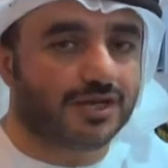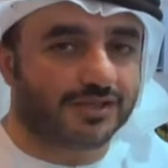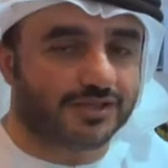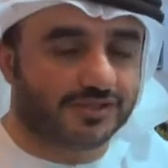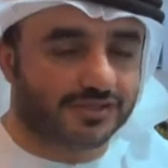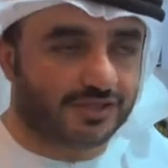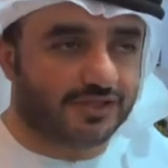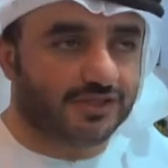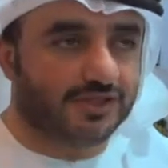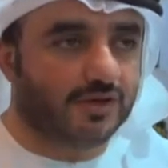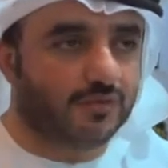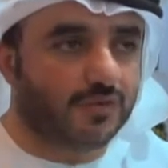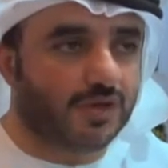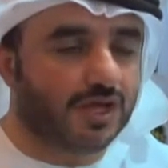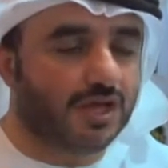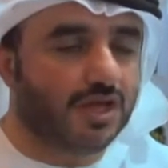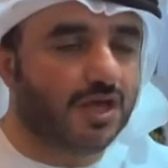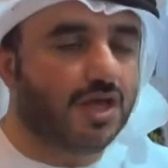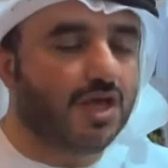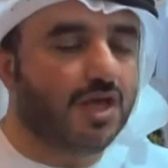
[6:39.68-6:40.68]
إلى 90
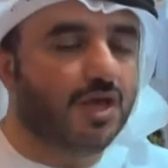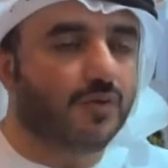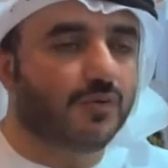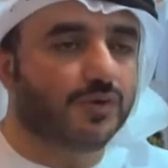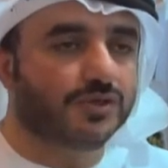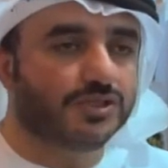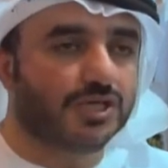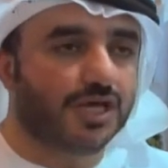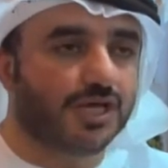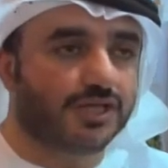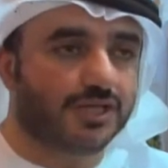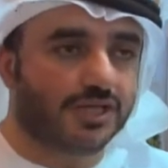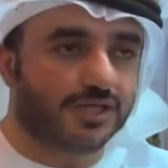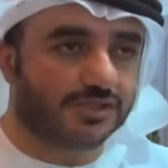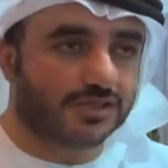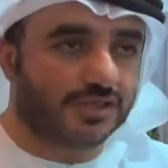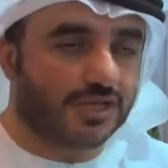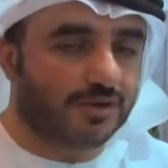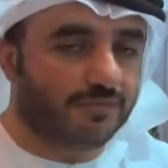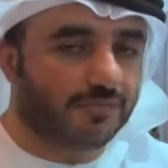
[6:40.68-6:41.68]
دولة وجالية
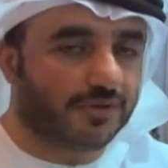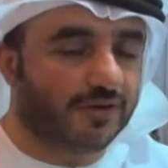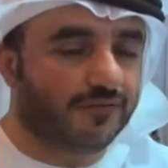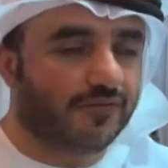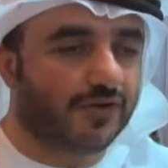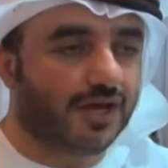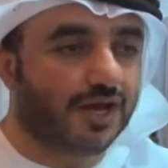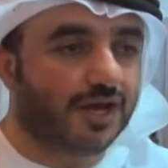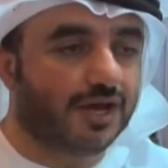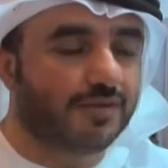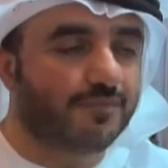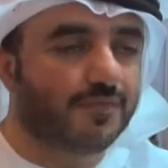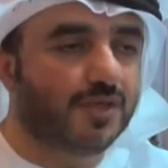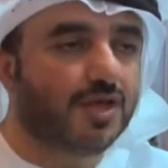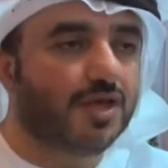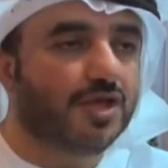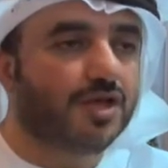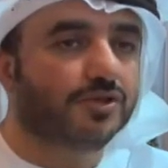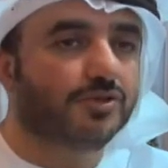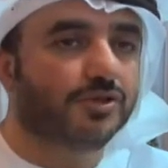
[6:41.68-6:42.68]
إسلامية في العالم
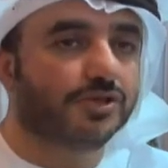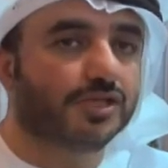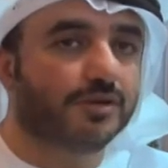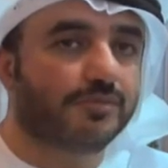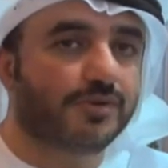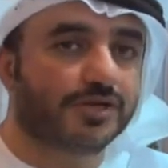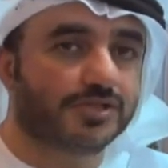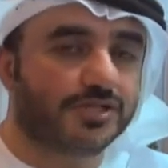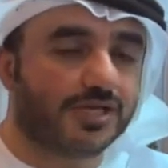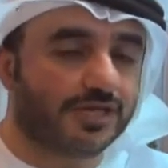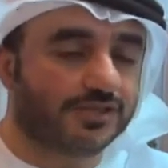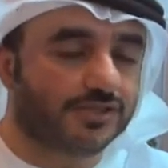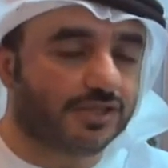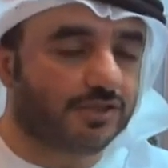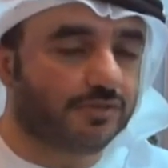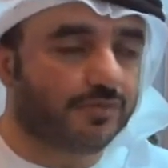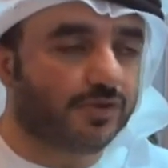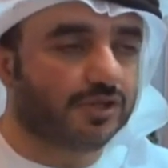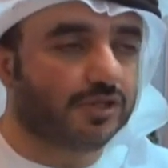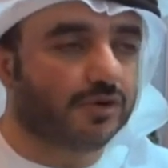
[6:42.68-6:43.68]
تعتبر جائزة
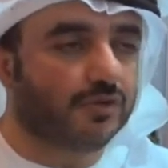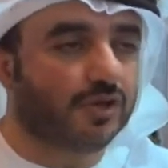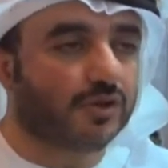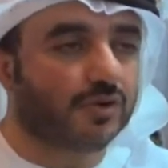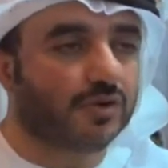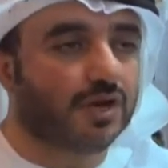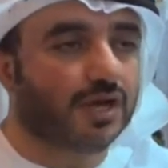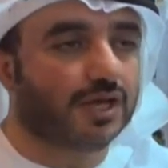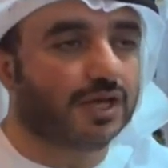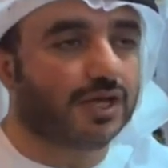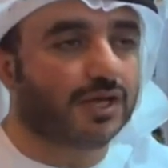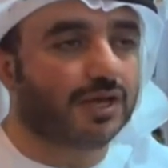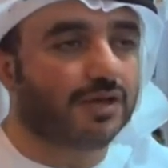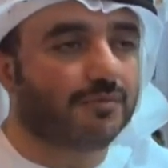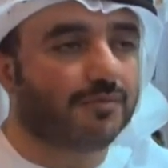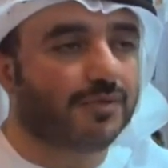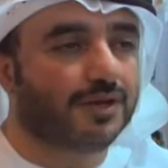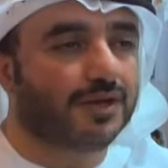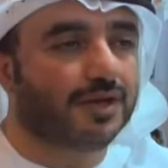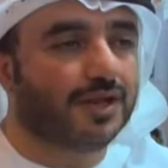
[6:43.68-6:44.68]
دبي الدولية القرآن
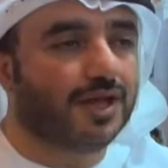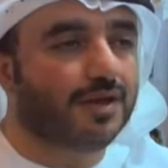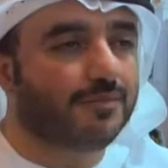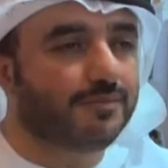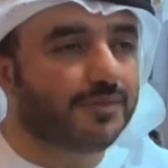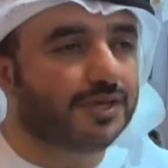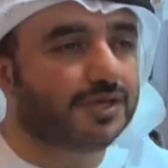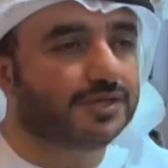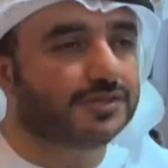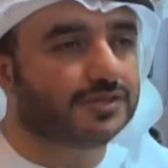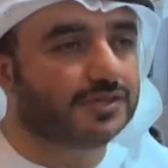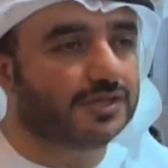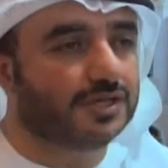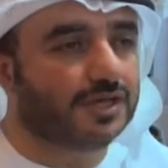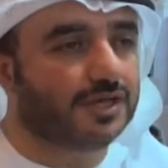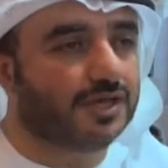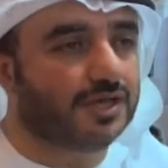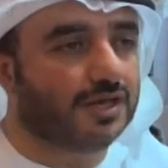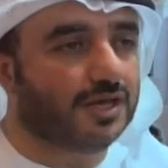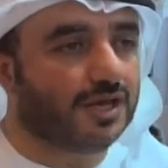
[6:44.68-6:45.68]
الكريم من أميز
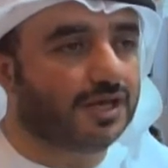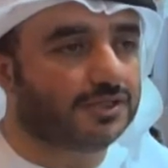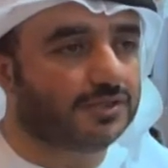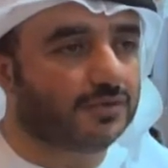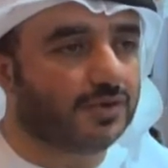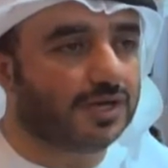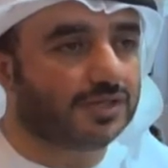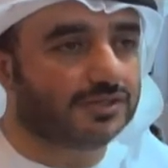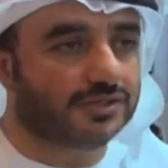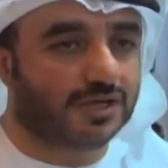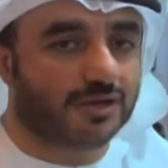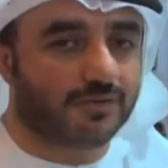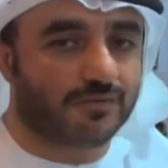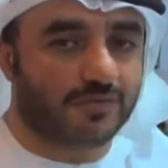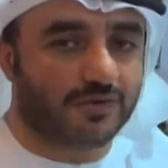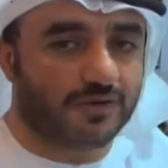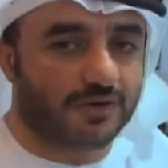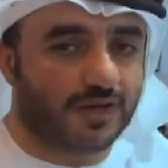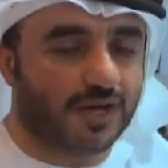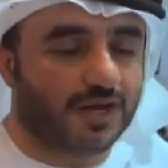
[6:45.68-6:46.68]
الجوائز
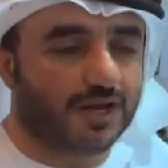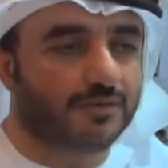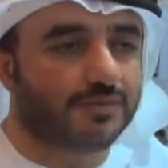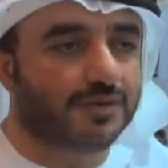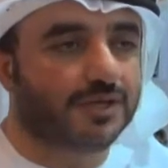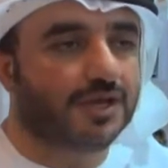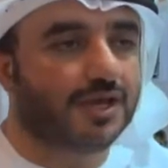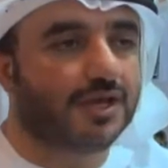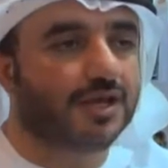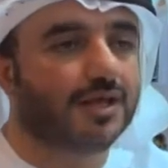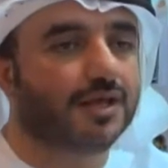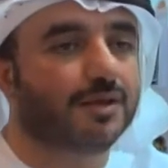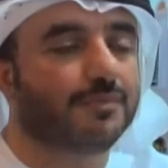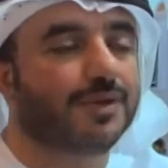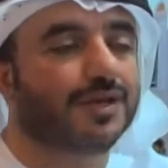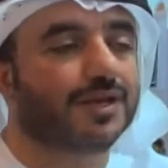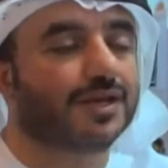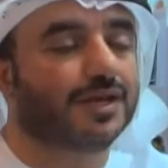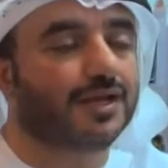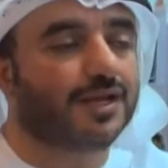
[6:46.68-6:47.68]
العالمية
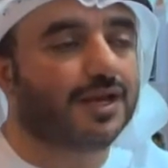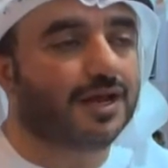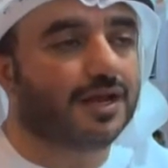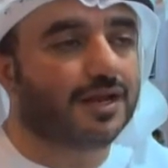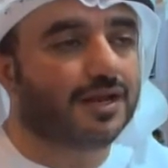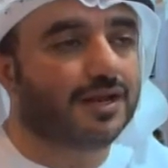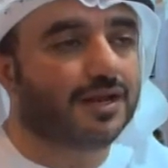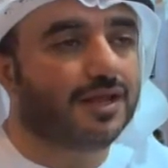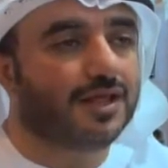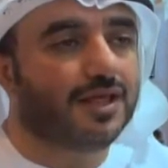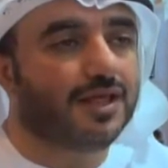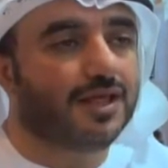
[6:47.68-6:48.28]
من خلال